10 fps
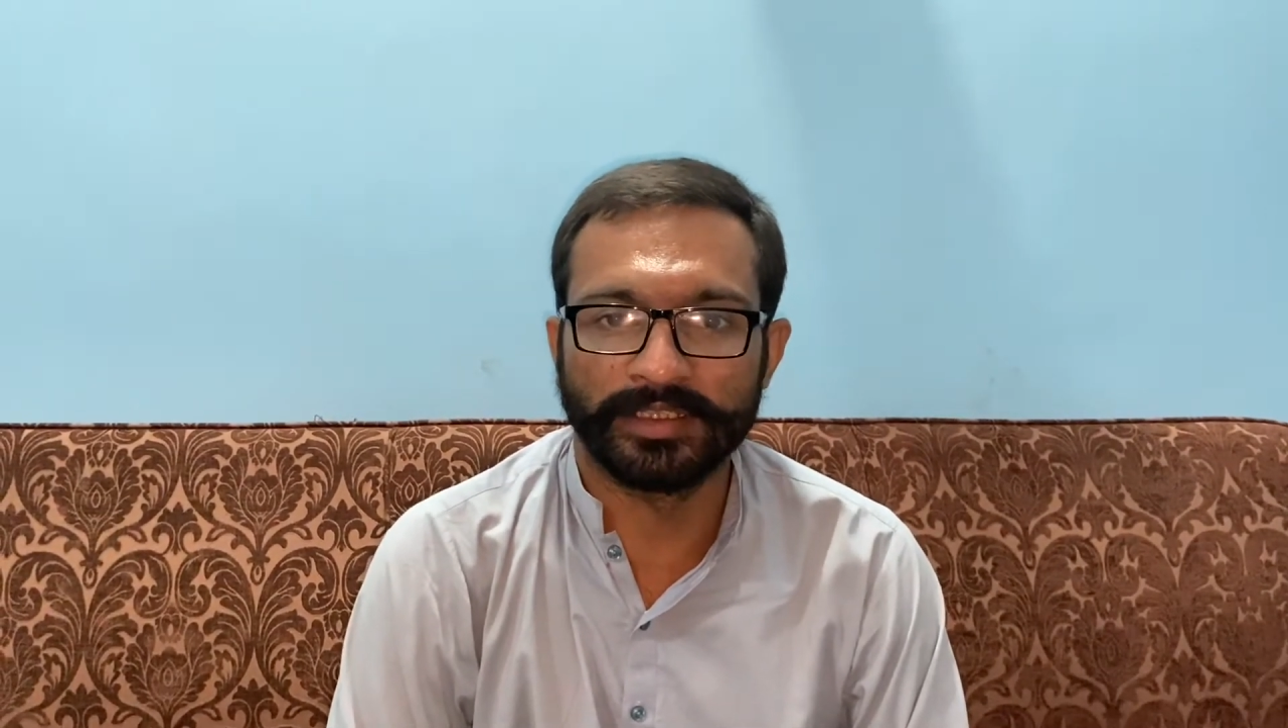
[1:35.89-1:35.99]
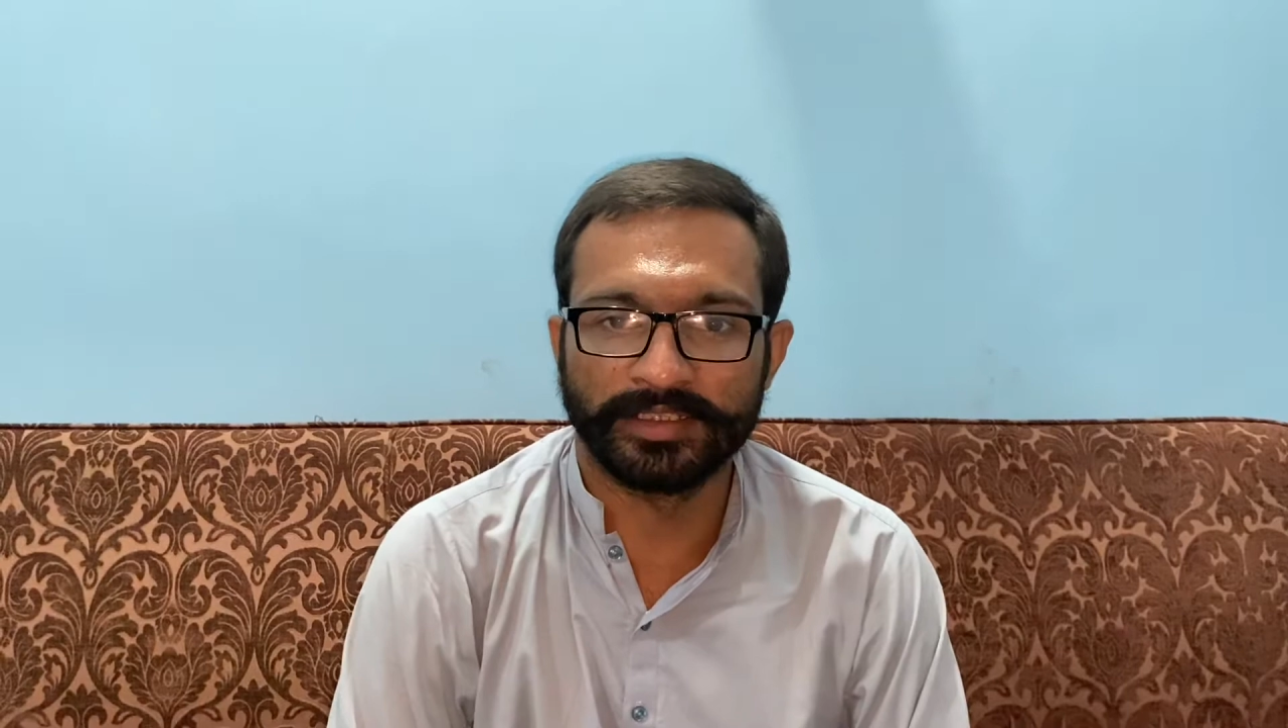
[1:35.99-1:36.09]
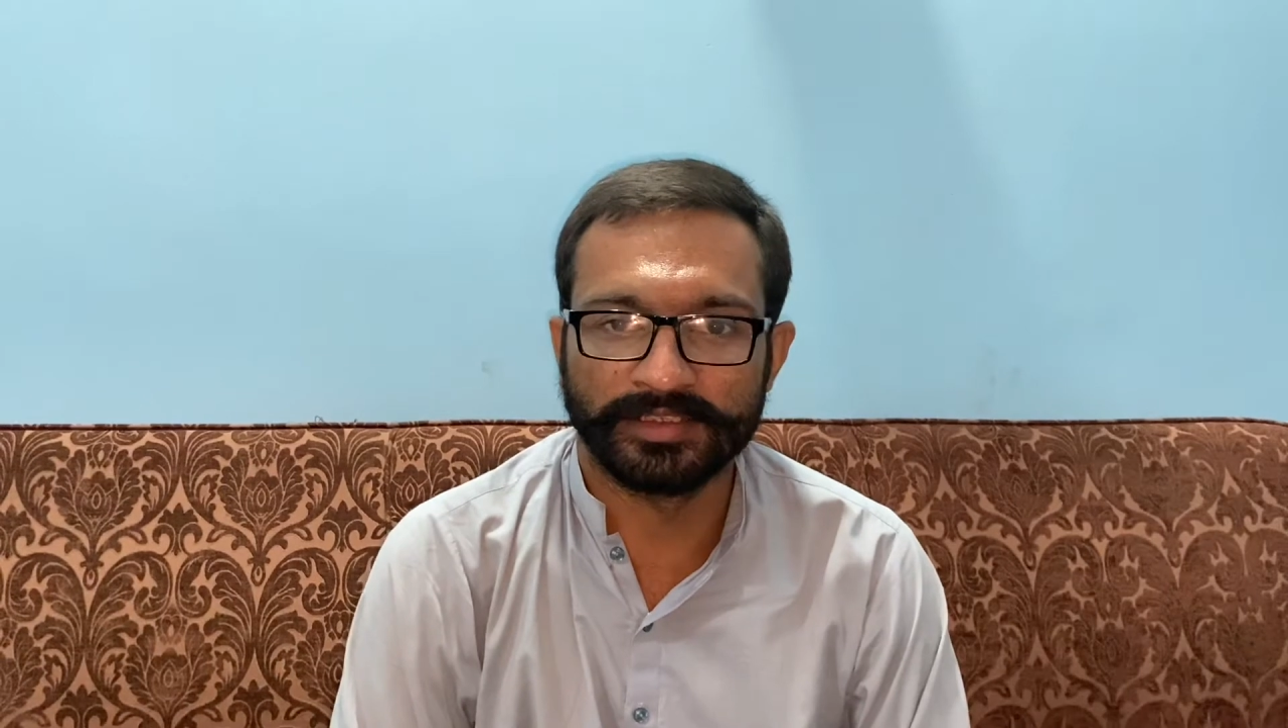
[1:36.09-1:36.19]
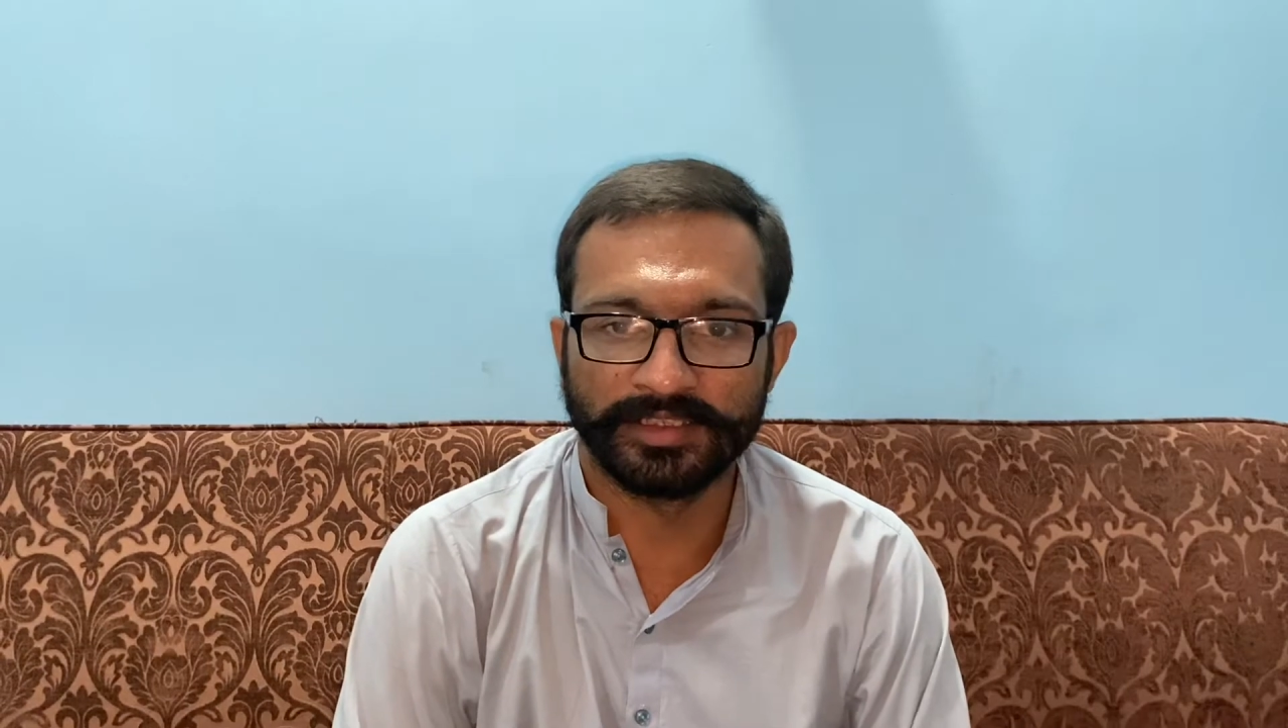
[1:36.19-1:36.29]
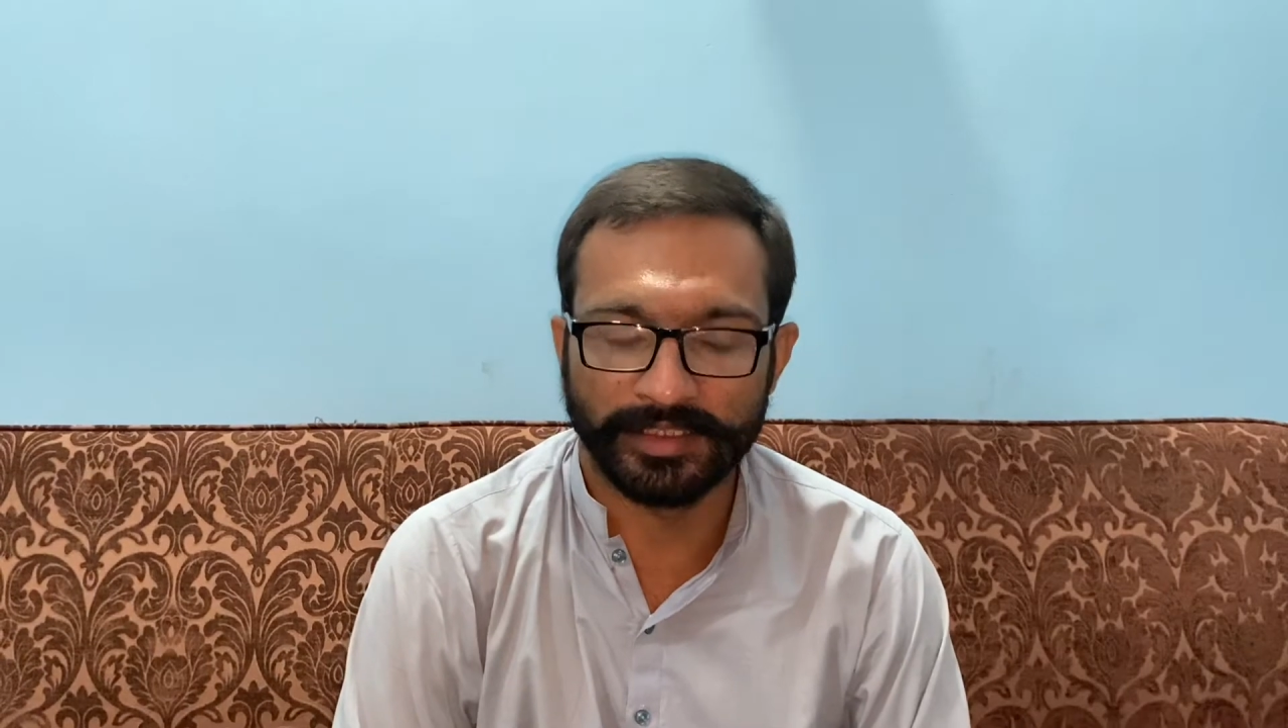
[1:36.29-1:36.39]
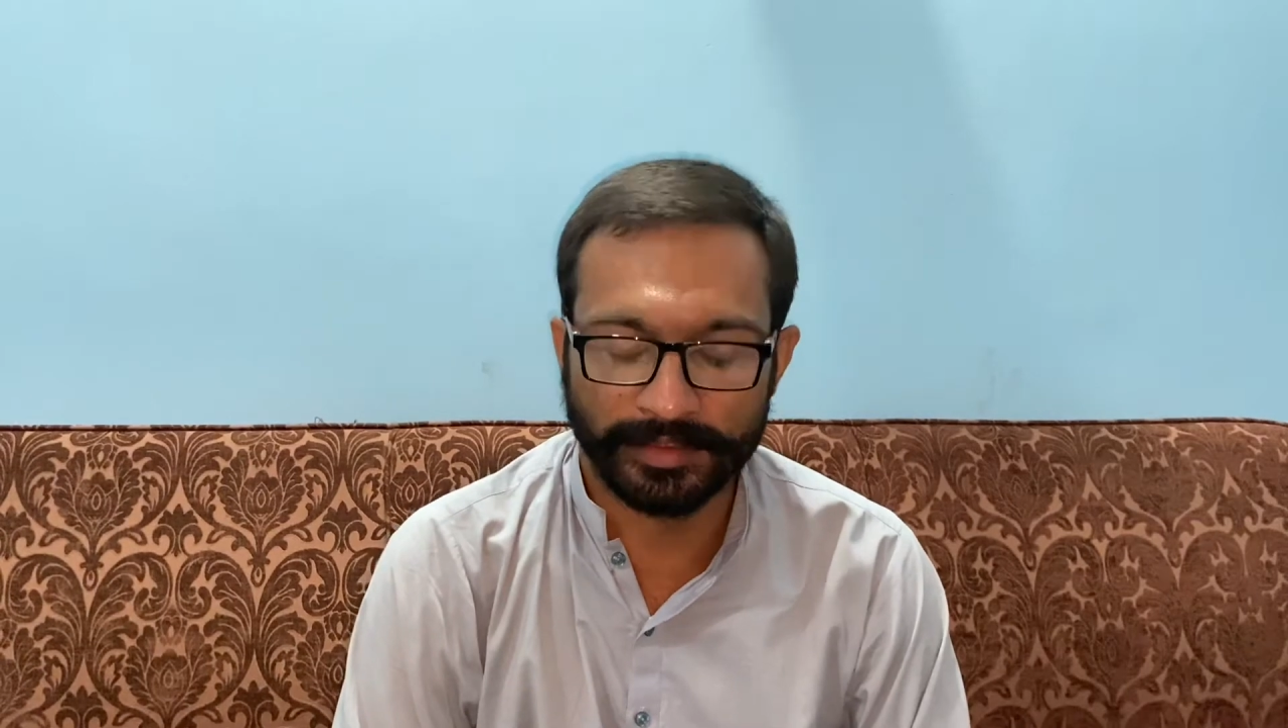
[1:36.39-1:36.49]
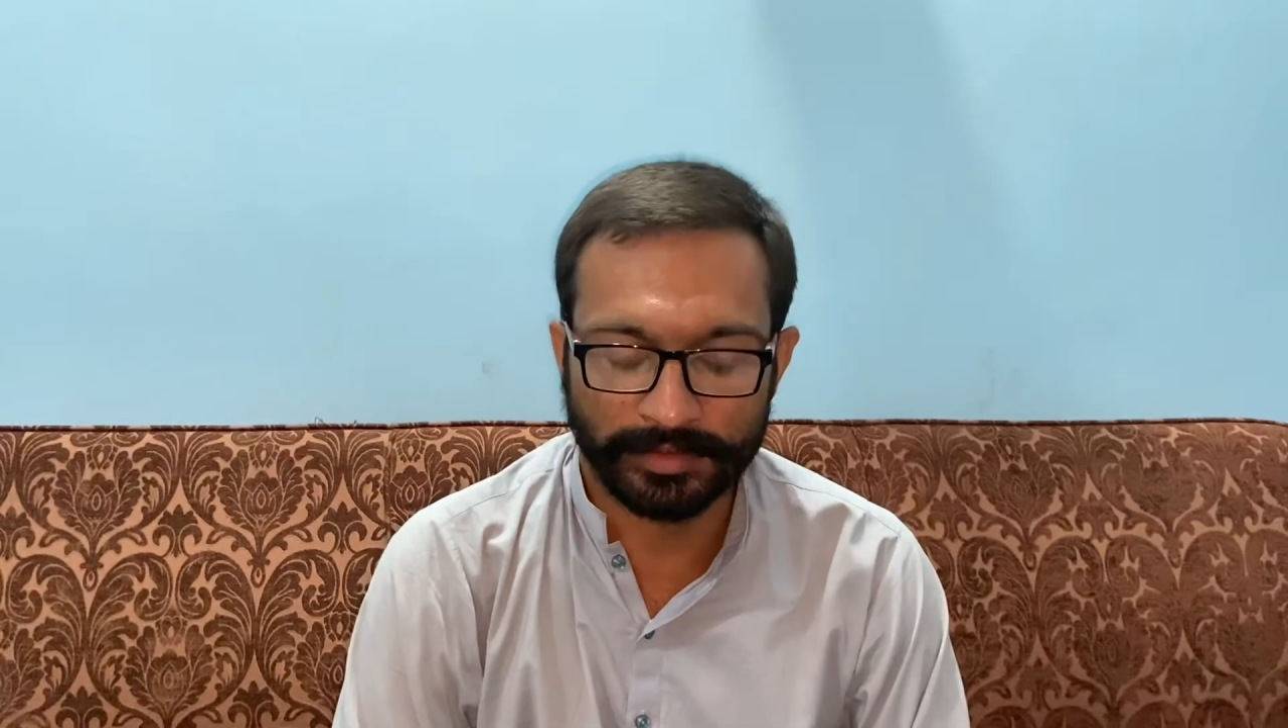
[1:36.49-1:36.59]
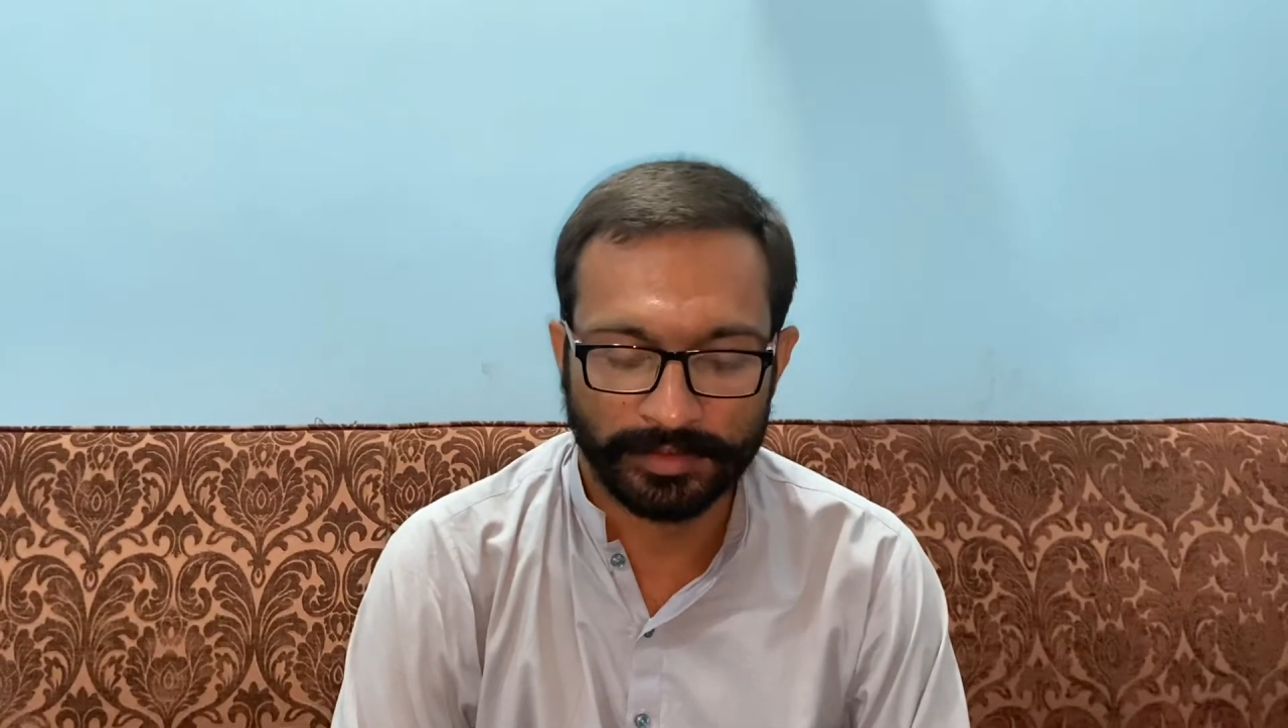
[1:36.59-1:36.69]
करते हैं